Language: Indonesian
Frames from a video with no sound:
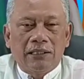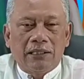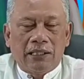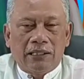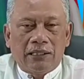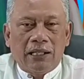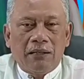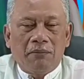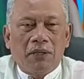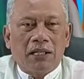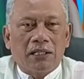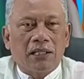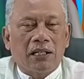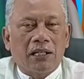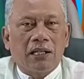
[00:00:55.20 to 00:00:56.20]
kita
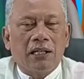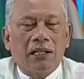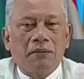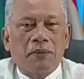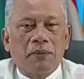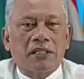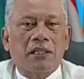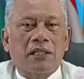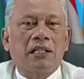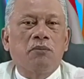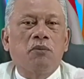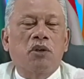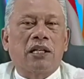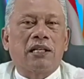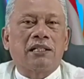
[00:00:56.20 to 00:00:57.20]
melaksanakan pesta
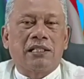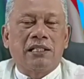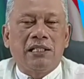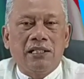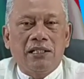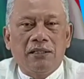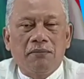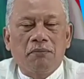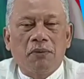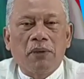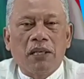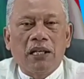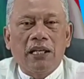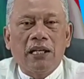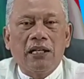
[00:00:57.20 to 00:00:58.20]
demokrasi
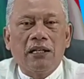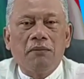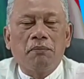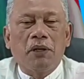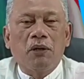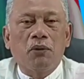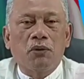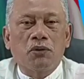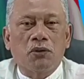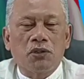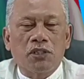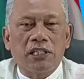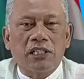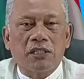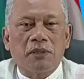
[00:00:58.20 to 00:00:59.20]
pemilihan pengurus
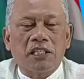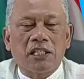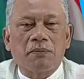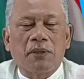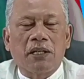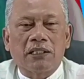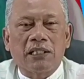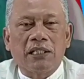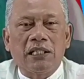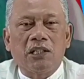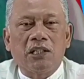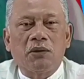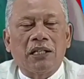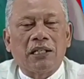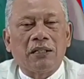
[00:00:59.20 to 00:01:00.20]
OSIS masa bakti
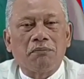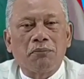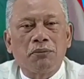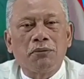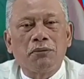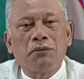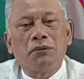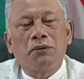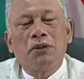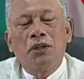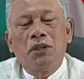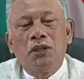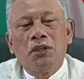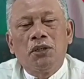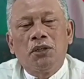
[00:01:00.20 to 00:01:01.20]

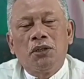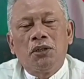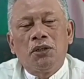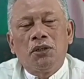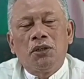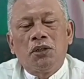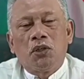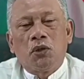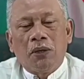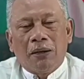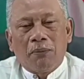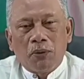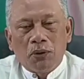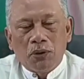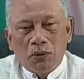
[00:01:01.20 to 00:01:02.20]
2022
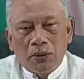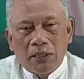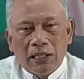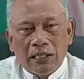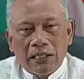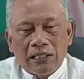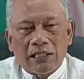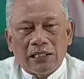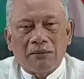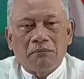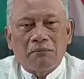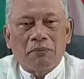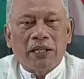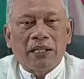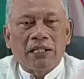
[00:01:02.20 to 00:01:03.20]

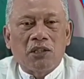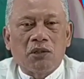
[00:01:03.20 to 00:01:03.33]
sampai